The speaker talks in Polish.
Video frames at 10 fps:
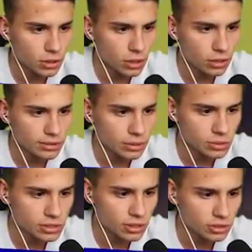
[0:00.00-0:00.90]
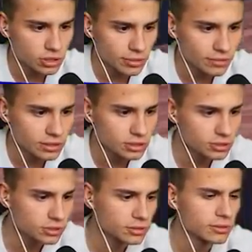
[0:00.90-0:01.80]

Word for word: O, na lustro trzeba wejść.